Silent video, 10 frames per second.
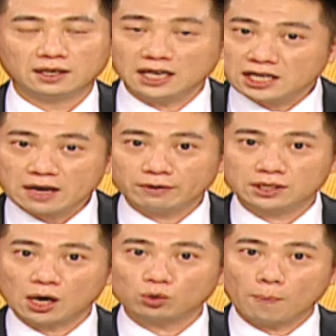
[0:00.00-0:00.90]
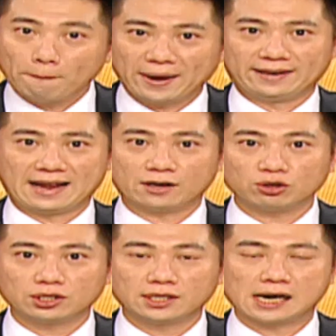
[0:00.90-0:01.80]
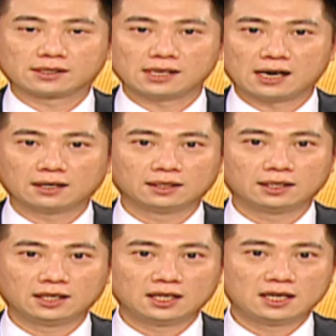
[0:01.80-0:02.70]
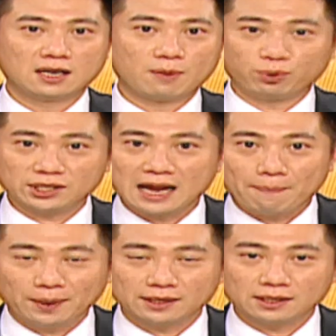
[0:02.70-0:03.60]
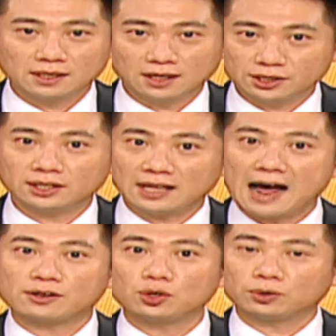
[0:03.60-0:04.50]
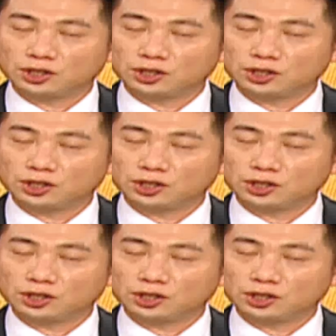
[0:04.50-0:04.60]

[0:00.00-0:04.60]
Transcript: ETF 的操作本来就是这样子啊，不是它笨，而是它就